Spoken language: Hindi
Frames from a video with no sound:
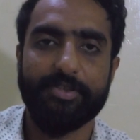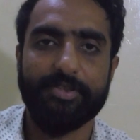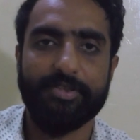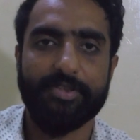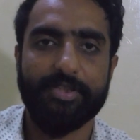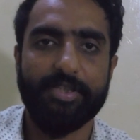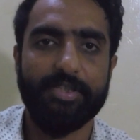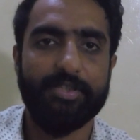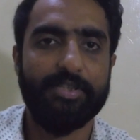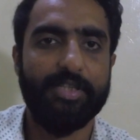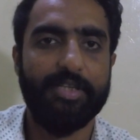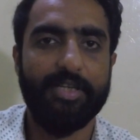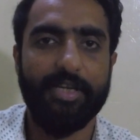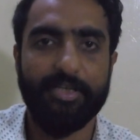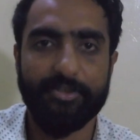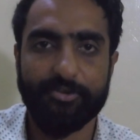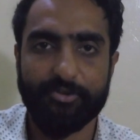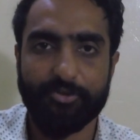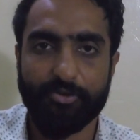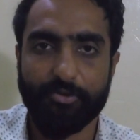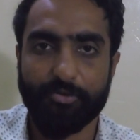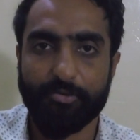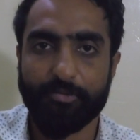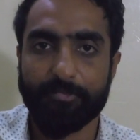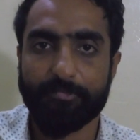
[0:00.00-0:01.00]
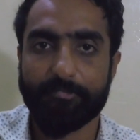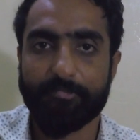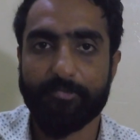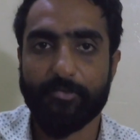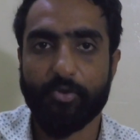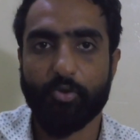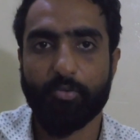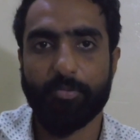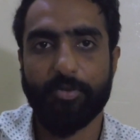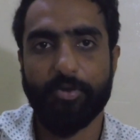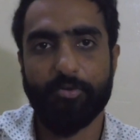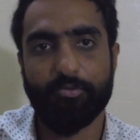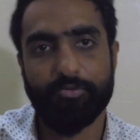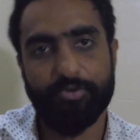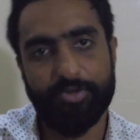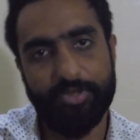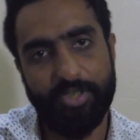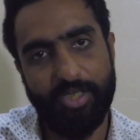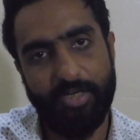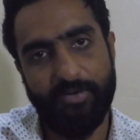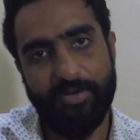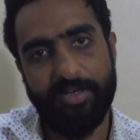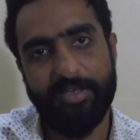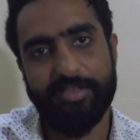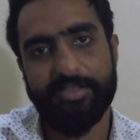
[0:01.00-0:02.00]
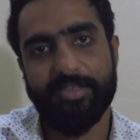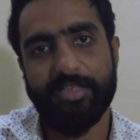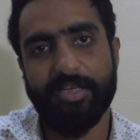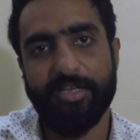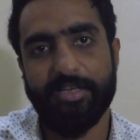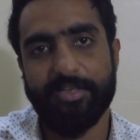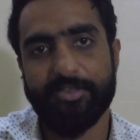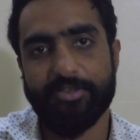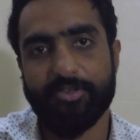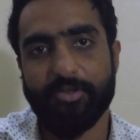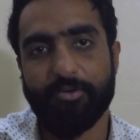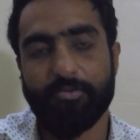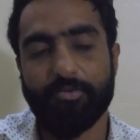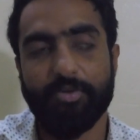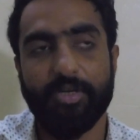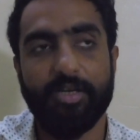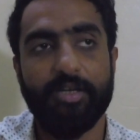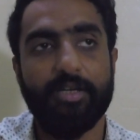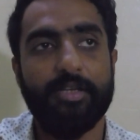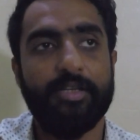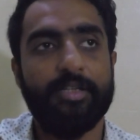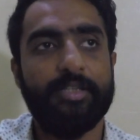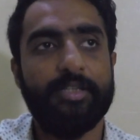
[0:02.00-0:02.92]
रिस्क की तलाश करो तो मैं उसी हवाले से आना चाहूँगा